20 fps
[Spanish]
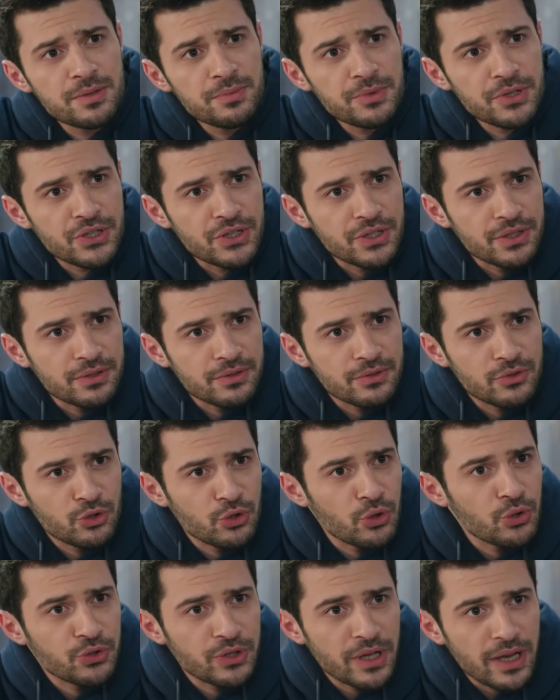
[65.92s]
escondemos
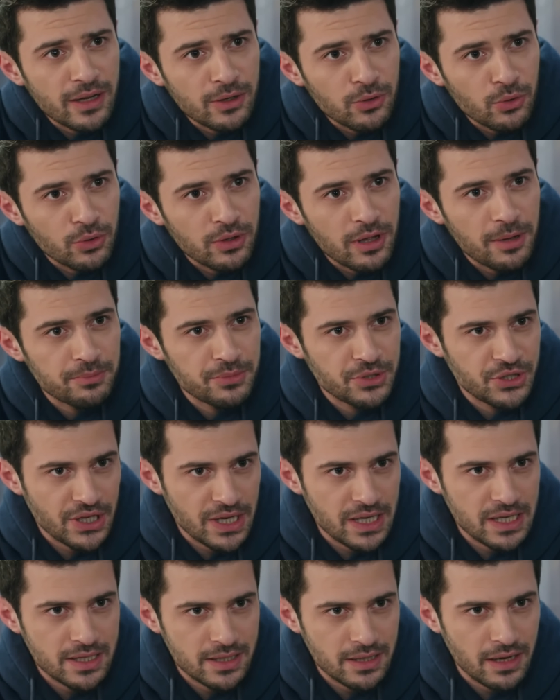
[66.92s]
algo que es realmente
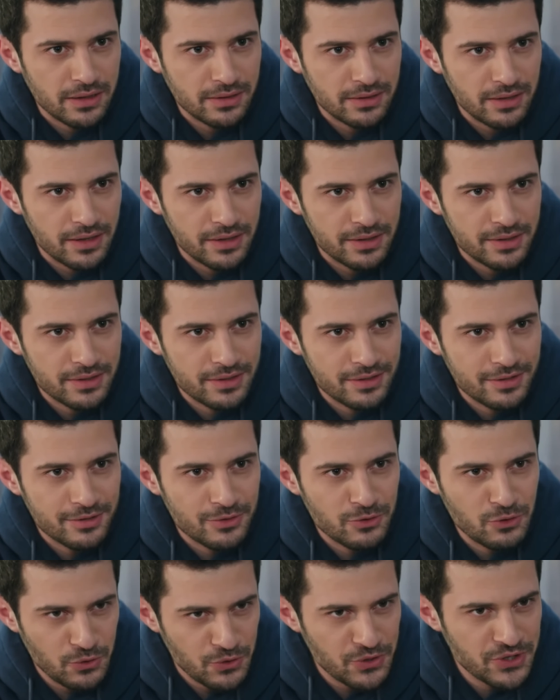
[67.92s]
valioso para nosotros
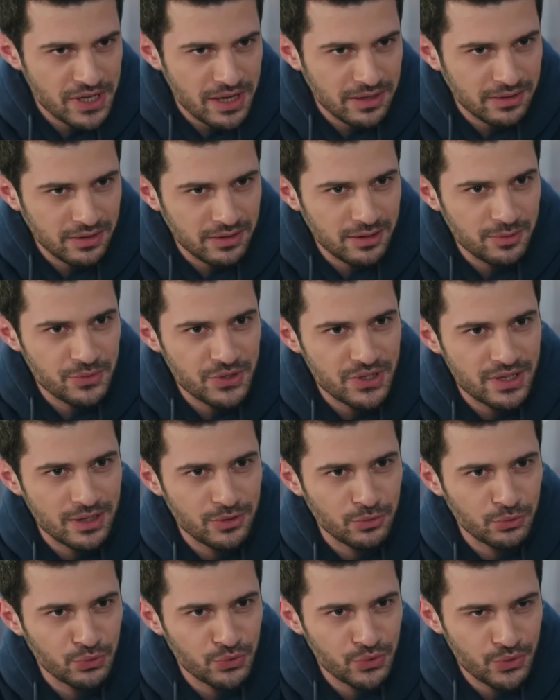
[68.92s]
y luego olvidamos
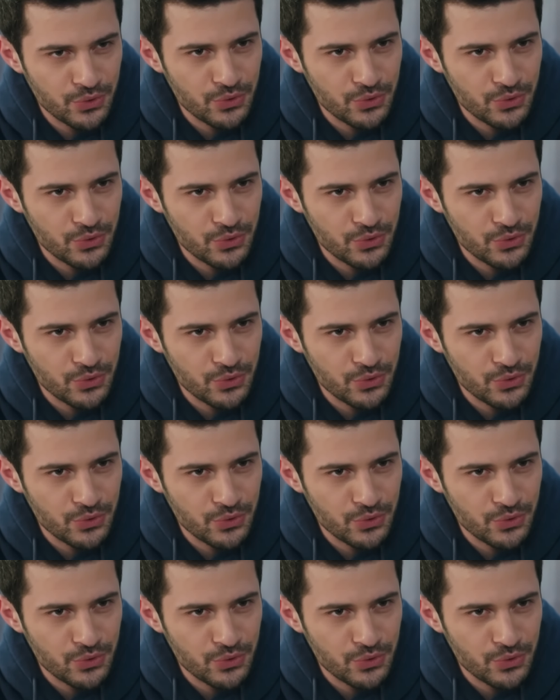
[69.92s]
dónde lo